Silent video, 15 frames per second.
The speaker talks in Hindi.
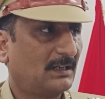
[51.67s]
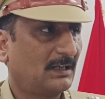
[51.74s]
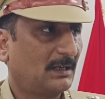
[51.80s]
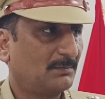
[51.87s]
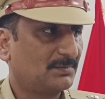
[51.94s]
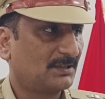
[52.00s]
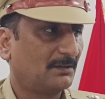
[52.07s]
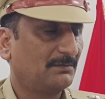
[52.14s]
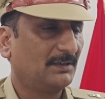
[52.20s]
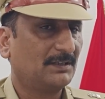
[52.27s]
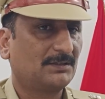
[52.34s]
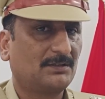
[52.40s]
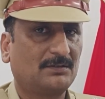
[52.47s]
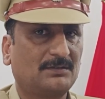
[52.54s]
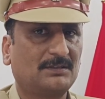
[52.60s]
का नाम
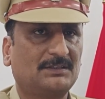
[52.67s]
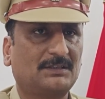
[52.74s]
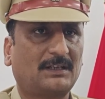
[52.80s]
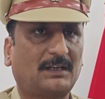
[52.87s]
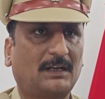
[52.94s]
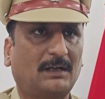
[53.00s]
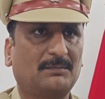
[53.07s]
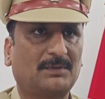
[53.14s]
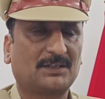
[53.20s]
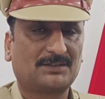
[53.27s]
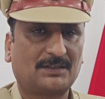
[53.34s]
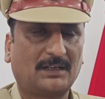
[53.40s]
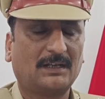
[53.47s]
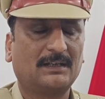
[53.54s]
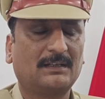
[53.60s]
सर्वेश और तीसरे का नाम
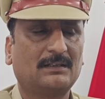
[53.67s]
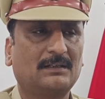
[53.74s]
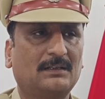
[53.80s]
कृष्णा है